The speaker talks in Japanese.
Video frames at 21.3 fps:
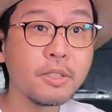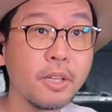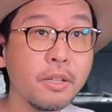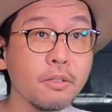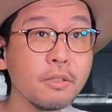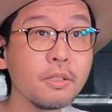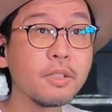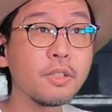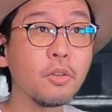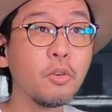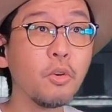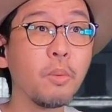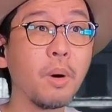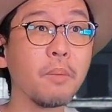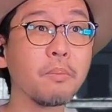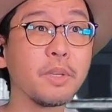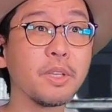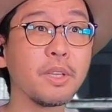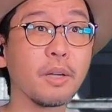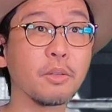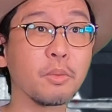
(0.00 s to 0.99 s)

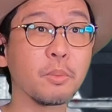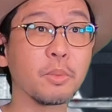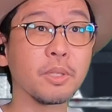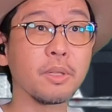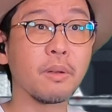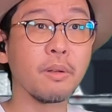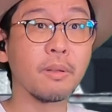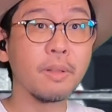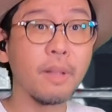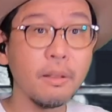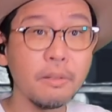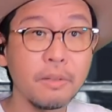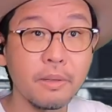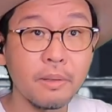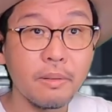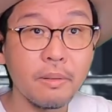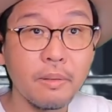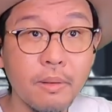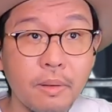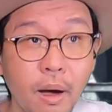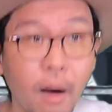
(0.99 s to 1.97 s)
チェンソーマンみたいと思ったら
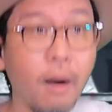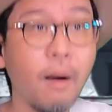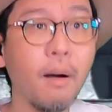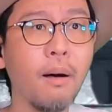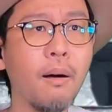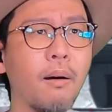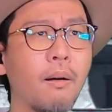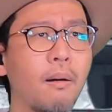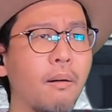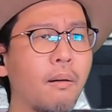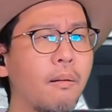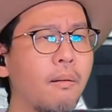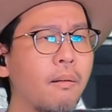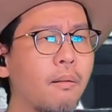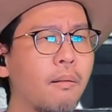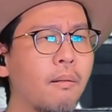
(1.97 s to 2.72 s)
何あ、